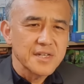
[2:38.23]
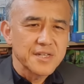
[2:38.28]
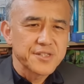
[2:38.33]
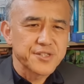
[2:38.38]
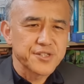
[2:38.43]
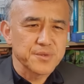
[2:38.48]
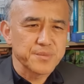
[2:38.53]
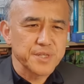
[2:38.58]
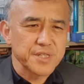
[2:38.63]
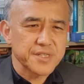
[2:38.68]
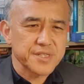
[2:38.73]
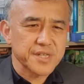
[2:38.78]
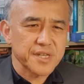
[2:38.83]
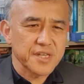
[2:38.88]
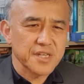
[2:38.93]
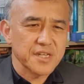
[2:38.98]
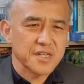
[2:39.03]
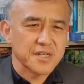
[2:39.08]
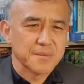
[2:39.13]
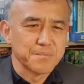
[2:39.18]
지금 이
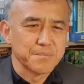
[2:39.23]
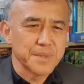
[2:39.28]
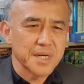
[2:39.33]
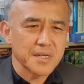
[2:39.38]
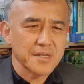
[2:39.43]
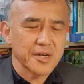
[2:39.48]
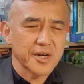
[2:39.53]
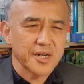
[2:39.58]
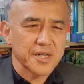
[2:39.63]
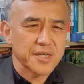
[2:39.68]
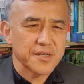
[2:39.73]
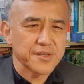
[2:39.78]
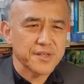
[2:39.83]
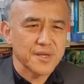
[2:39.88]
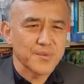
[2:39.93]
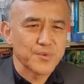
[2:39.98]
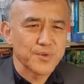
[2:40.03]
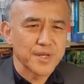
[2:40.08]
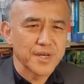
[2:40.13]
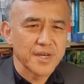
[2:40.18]
책이 금방 나왔기
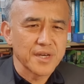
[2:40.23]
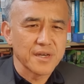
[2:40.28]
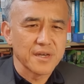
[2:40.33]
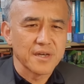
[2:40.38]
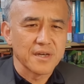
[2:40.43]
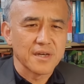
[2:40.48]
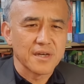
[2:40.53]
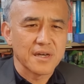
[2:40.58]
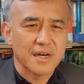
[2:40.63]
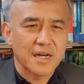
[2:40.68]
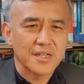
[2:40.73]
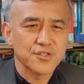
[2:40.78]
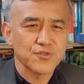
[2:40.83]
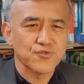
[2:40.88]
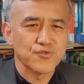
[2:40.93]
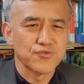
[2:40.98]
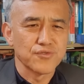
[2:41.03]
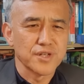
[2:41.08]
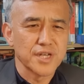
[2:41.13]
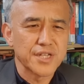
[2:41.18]
때문에 아직
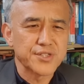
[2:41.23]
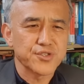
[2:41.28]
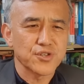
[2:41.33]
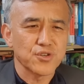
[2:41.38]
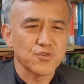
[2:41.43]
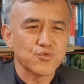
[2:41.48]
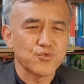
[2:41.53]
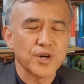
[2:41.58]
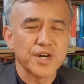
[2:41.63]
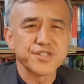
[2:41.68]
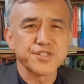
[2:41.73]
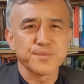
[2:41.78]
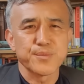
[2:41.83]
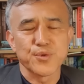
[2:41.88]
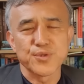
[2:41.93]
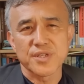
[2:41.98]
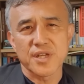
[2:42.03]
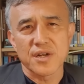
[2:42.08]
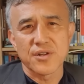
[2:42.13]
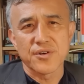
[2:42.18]
국내에서는 구하지
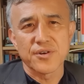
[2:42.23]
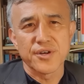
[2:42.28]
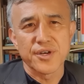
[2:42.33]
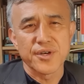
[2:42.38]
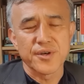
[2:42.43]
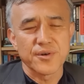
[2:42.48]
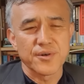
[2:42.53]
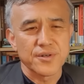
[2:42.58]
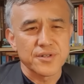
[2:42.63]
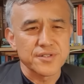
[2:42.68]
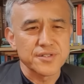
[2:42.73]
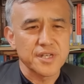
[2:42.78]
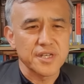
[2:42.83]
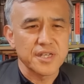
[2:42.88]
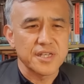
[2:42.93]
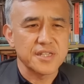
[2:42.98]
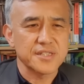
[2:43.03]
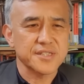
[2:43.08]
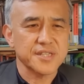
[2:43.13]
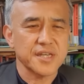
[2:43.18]
못할 거예요. 근데
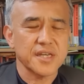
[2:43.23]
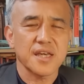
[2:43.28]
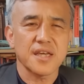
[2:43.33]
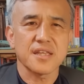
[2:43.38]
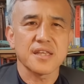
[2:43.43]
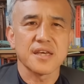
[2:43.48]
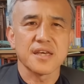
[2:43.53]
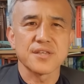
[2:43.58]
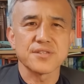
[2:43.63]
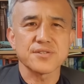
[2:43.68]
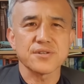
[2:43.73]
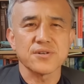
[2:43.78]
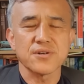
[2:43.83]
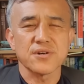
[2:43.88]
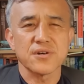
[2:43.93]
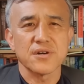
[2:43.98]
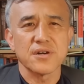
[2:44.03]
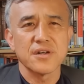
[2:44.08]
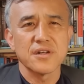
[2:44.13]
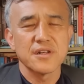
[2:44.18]
이 책에
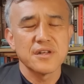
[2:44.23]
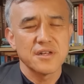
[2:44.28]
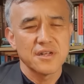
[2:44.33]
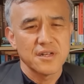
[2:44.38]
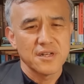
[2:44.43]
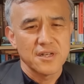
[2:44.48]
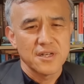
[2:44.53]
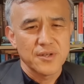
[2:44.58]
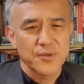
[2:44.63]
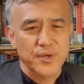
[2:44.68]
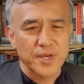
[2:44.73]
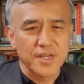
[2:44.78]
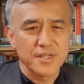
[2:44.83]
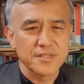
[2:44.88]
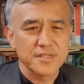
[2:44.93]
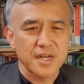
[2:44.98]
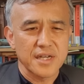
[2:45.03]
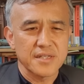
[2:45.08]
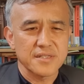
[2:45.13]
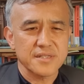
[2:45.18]
대해서
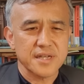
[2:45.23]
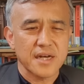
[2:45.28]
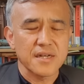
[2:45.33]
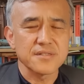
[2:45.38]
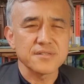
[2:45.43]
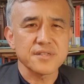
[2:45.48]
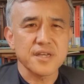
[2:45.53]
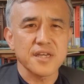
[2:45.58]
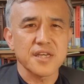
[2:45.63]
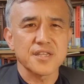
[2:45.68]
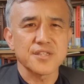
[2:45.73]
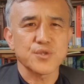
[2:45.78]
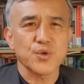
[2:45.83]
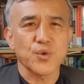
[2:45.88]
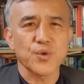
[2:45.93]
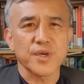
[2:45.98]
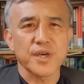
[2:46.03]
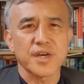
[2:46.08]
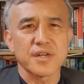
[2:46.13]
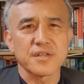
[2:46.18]
굉장히 상세히
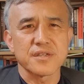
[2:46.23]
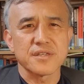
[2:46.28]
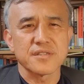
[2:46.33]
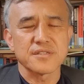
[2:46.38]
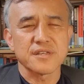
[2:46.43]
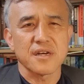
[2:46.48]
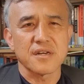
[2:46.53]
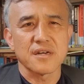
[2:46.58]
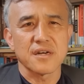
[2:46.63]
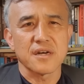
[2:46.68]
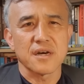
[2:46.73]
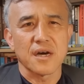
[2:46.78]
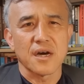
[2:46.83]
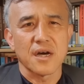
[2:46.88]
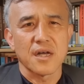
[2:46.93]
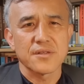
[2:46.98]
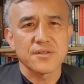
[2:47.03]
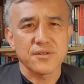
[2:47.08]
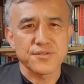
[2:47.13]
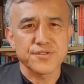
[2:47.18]
소개하는 기사가
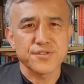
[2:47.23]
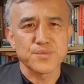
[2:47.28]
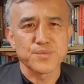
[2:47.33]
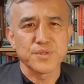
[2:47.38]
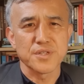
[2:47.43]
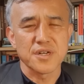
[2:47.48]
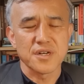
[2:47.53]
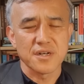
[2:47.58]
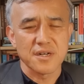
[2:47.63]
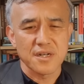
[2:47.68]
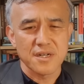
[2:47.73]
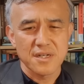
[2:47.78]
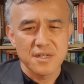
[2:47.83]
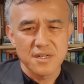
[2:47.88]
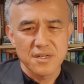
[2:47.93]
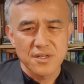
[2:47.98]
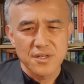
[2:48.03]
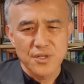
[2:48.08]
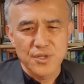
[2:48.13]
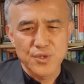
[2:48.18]
떴습니다.
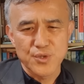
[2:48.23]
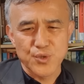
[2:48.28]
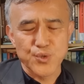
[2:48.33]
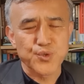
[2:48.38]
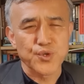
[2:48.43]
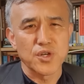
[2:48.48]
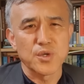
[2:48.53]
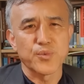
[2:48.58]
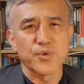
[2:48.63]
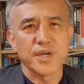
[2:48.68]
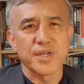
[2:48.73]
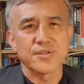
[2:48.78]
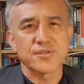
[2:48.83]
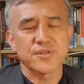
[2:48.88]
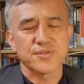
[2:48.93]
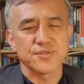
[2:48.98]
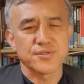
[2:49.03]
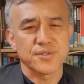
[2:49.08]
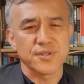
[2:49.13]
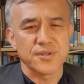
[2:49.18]
조선일보에
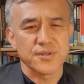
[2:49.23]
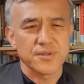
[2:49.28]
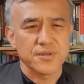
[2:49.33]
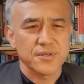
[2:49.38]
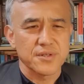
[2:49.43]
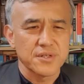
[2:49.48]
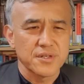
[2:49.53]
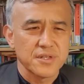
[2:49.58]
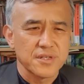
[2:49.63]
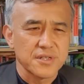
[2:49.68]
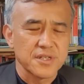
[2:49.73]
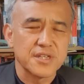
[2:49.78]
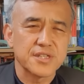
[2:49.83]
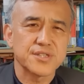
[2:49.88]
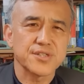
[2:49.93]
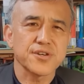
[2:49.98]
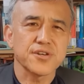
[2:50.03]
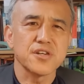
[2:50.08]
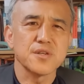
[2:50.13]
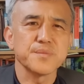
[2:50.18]
떴어요.
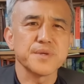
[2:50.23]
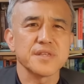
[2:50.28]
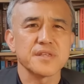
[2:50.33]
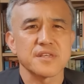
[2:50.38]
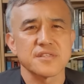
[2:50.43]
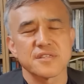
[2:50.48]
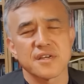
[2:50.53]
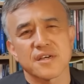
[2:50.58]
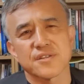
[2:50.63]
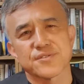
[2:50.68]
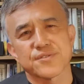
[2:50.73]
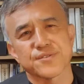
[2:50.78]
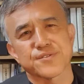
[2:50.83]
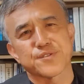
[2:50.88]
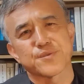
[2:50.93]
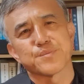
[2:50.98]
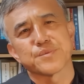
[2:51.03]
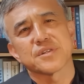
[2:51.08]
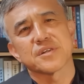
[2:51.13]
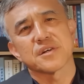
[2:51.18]
이철민 기자가
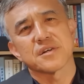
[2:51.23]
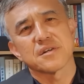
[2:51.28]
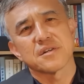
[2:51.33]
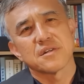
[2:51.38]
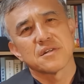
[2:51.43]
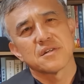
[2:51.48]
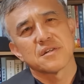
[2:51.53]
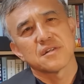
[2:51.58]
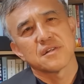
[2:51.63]
썼습니다.